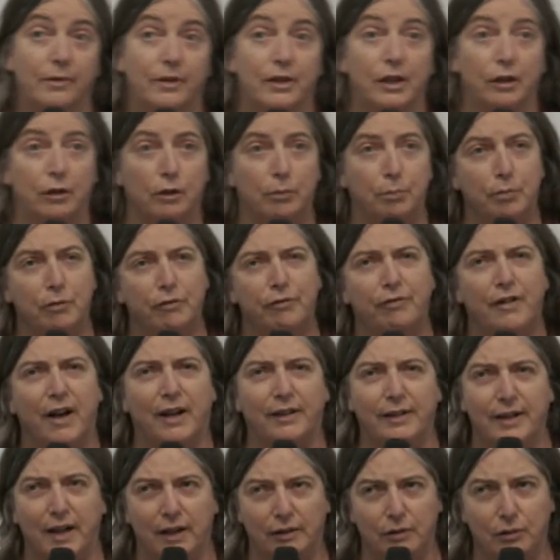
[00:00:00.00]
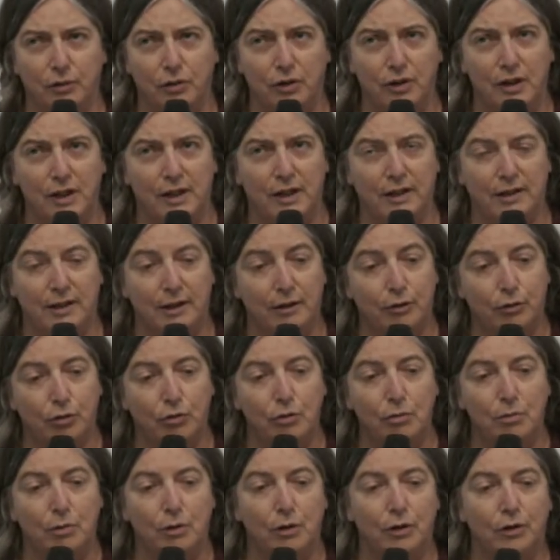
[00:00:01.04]
c'est que pour faire diagnostiquer ces
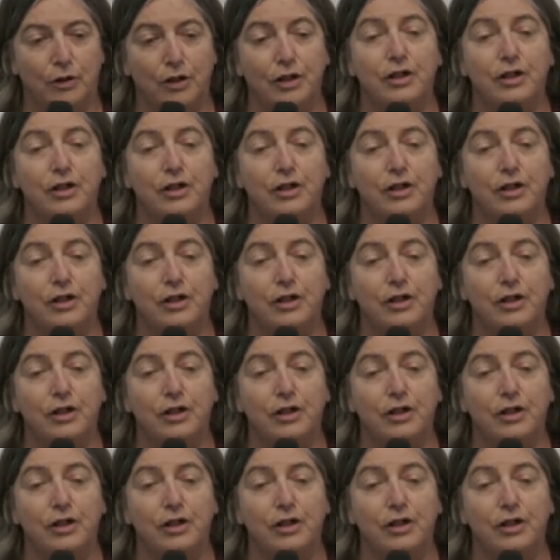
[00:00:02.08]
troubles,